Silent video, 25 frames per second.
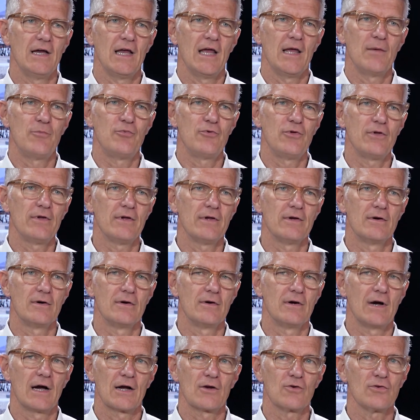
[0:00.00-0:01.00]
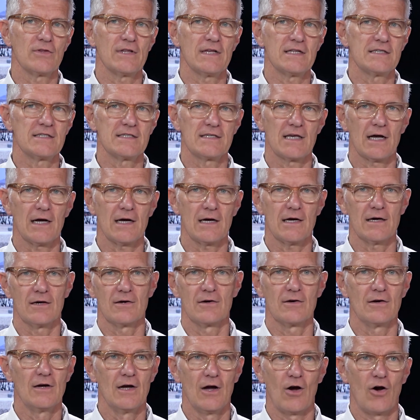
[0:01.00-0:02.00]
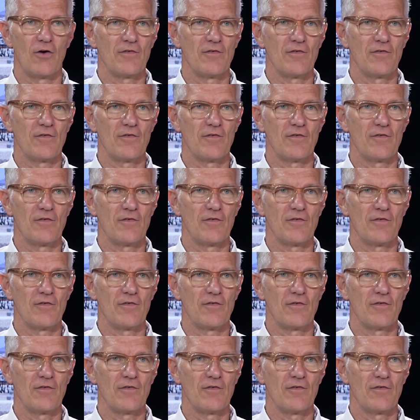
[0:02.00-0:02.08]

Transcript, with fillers: Et puis, à côté de ça,